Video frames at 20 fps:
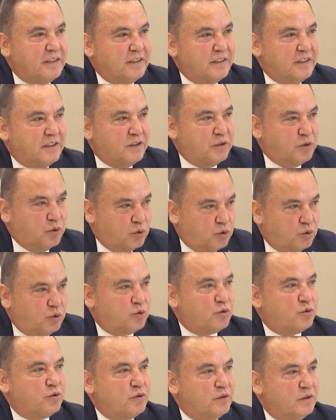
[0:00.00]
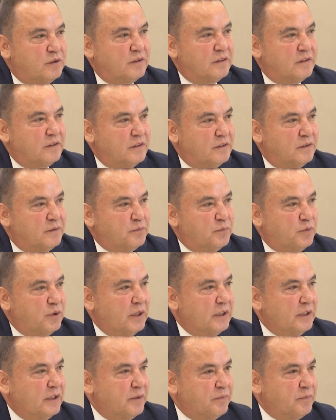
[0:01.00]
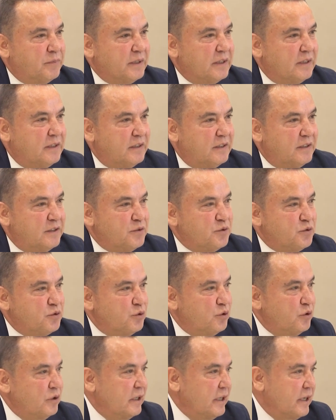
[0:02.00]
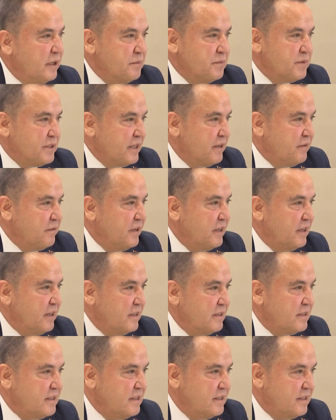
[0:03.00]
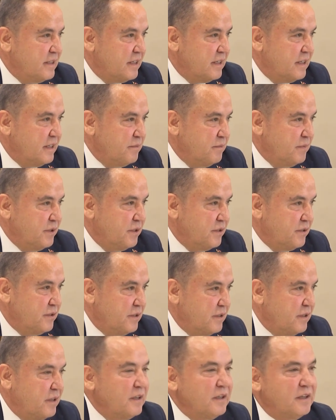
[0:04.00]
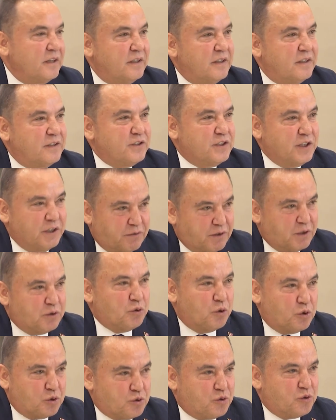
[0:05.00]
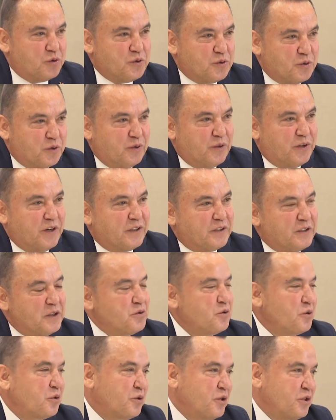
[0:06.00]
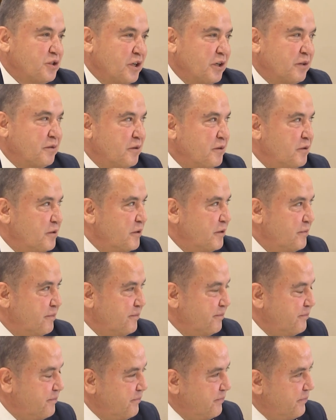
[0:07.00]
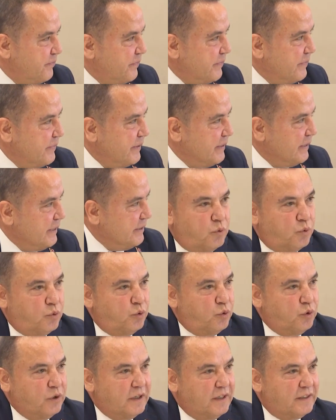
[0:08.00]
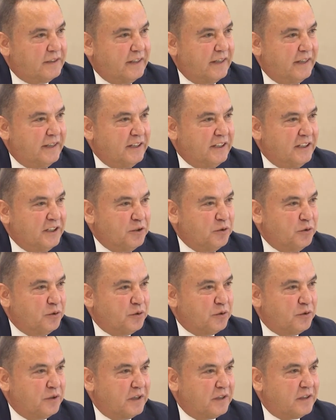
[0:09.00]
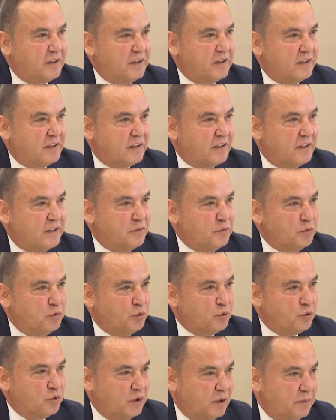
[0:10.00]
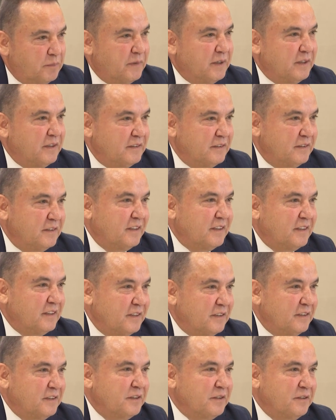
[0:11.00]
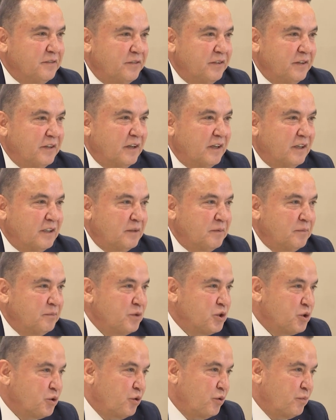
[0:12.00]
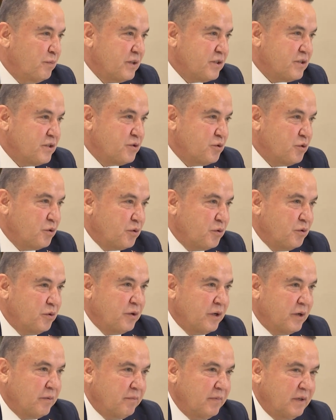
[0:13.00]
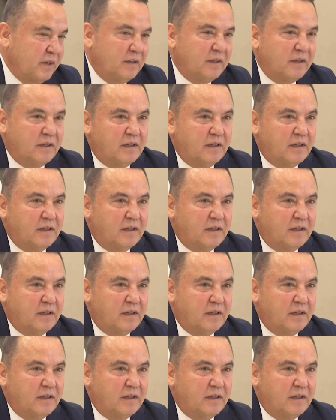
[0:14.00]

e, onur. E, bu anlamda jürilerimize ve sizlere bir çevre dostunuz olarak da çok teşekkür ediyorum. And, Dünyada en iyi örnek uygulamada alınmış olması çok önemli.